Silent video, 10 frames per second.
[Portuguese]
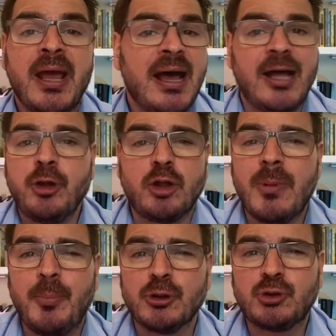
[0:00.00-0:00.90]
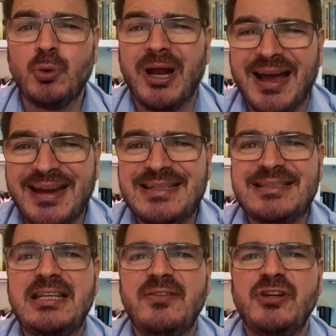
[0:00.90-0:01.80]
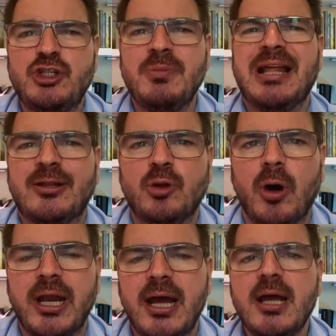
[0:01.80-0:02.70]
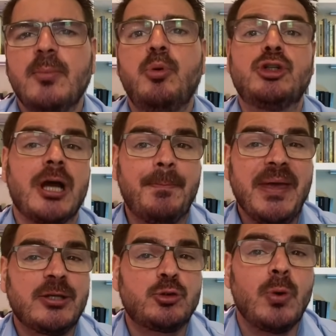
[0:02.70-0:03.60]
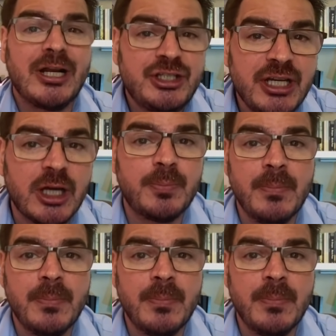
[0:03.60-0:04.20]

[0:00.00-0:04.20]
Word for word: adota uma postura agressiva, intimidatória, busca persuadir